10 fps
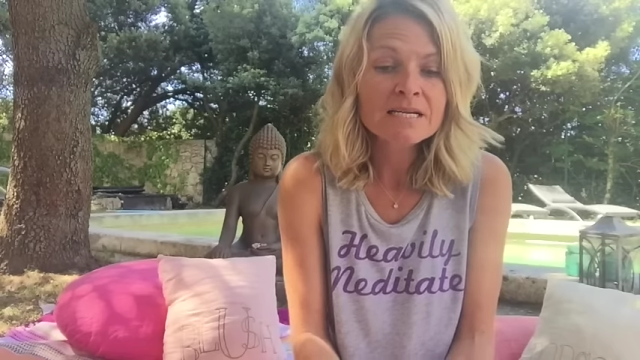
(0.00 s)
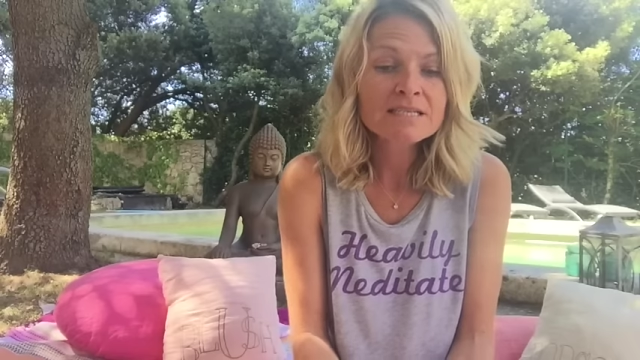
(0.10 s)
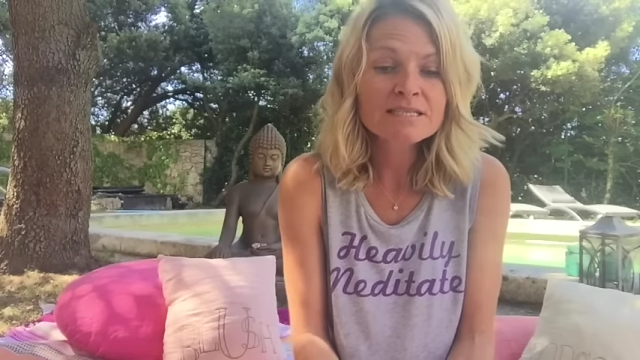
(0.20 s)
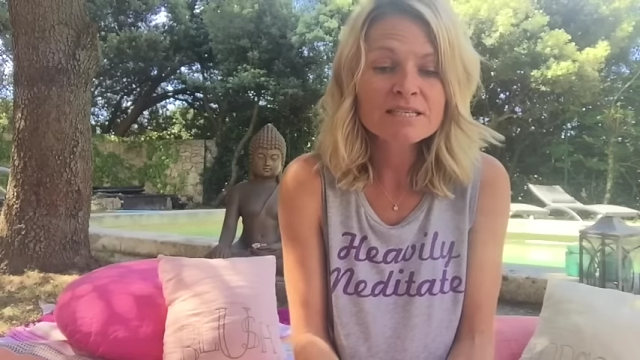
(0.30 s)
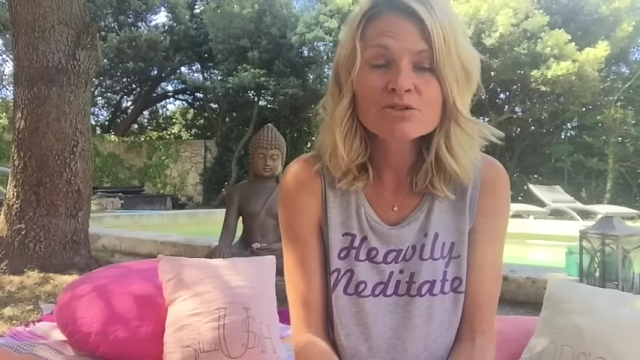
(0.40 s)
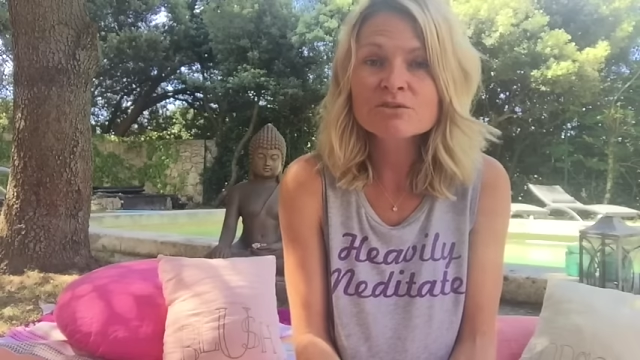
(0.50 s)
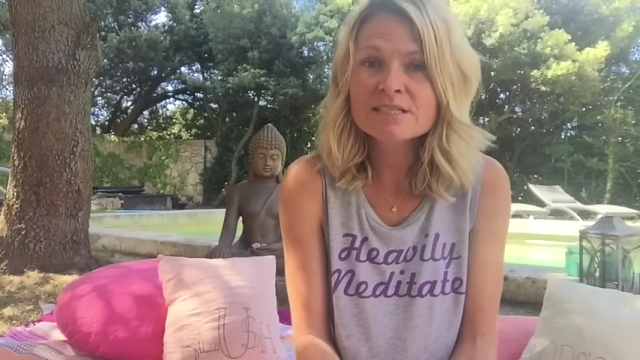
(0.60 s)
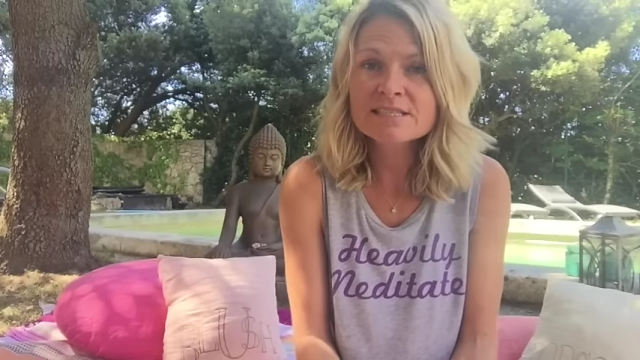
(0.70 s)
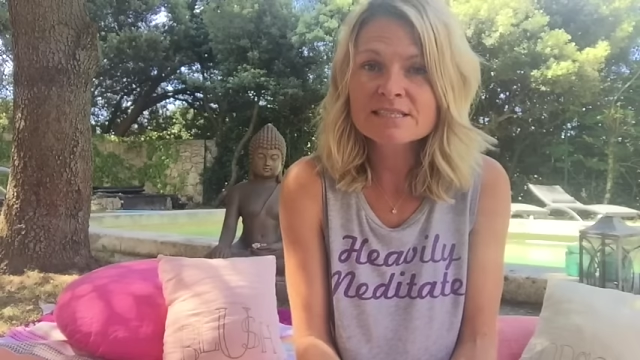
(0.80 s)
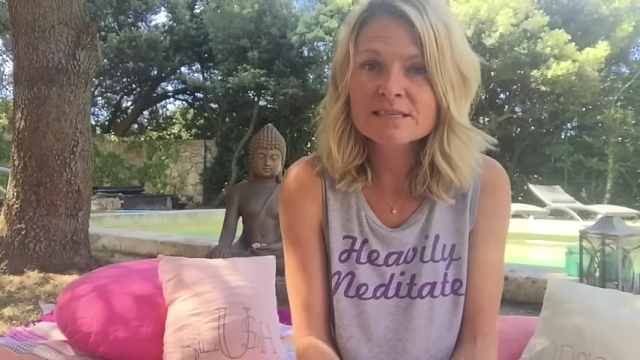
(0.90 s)
C'est
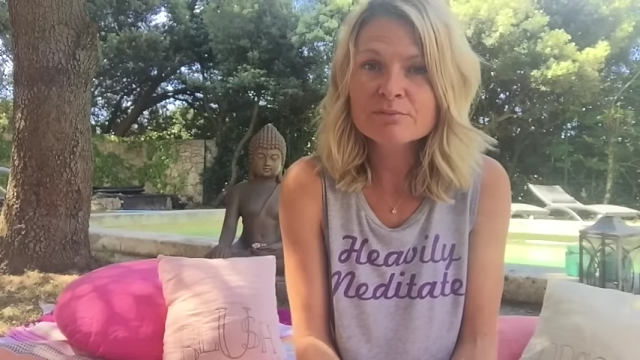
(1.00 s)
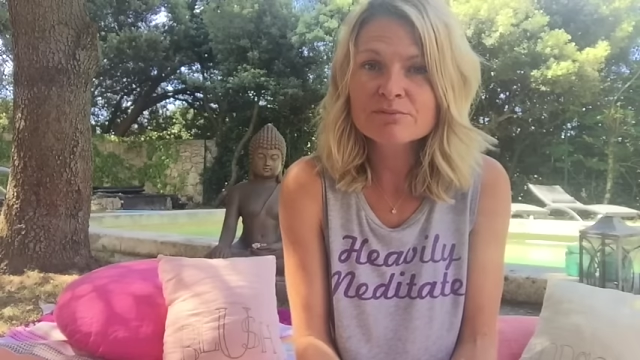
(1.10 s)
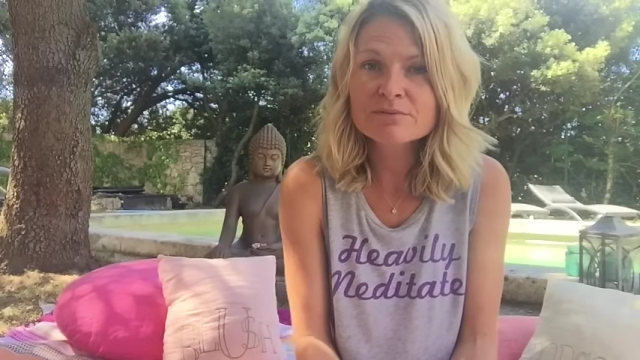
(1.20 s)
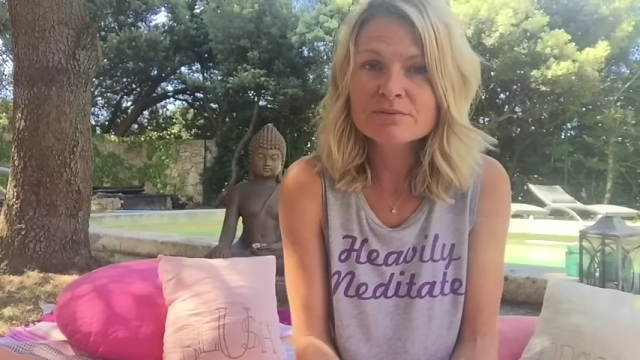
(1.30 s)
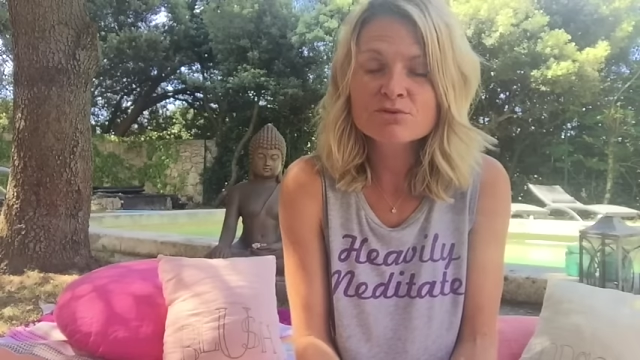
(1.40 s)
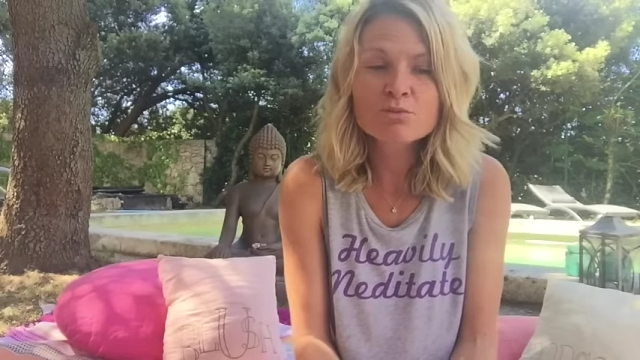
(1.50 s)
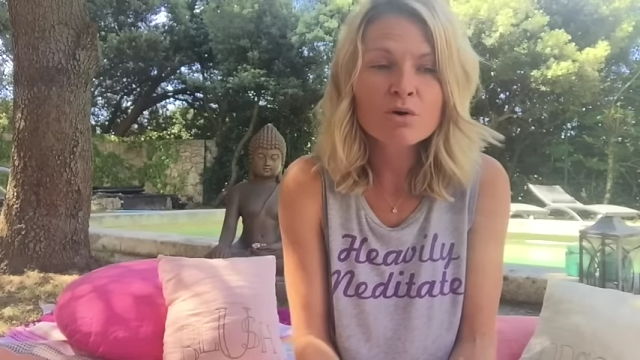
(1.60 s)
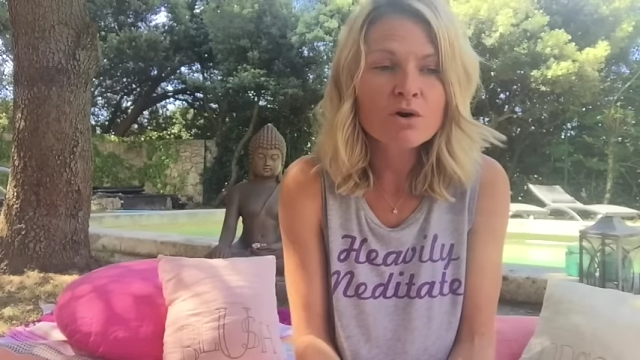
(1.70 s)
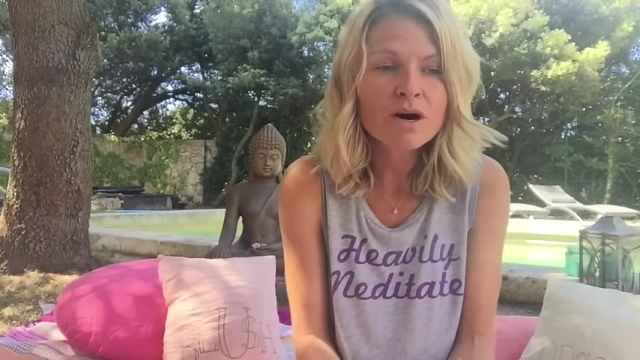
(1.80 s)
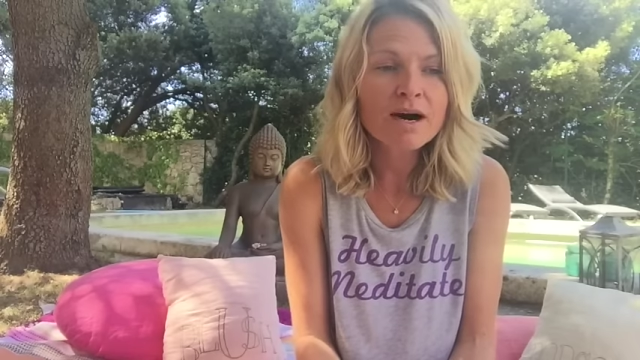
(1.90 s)
j'anticipe, je
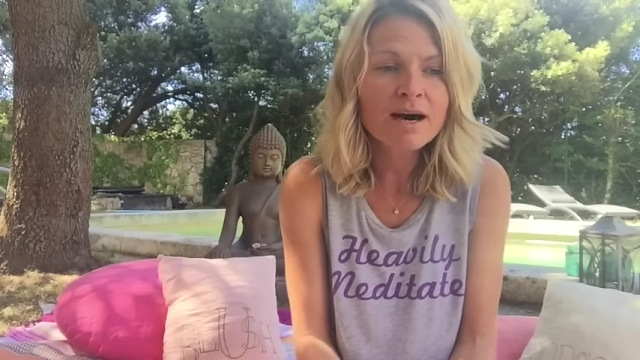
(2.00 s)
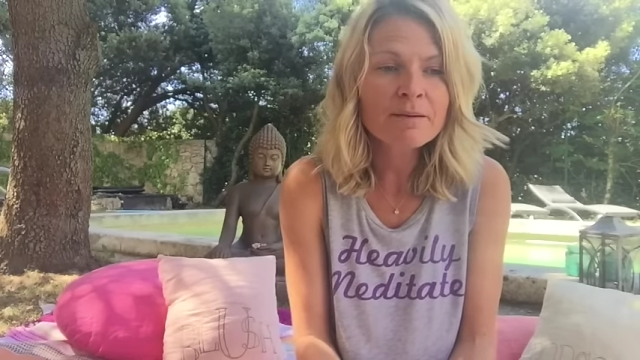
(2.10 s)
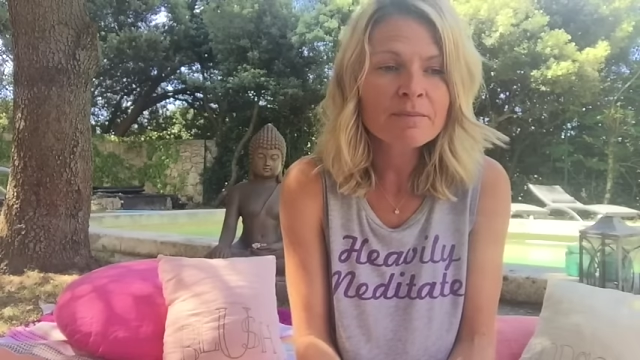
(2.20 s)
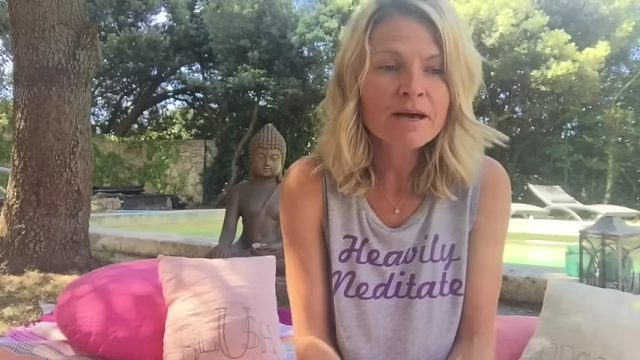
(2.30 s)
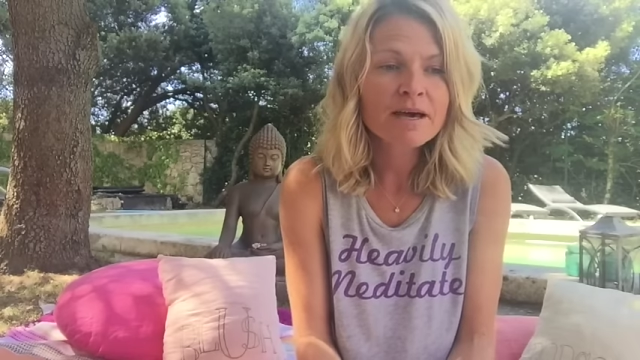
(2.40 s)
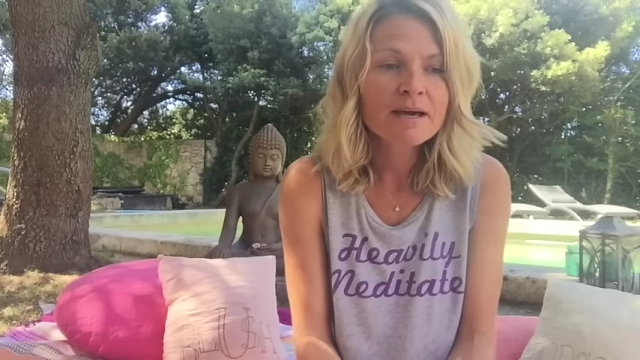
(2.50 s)
programme,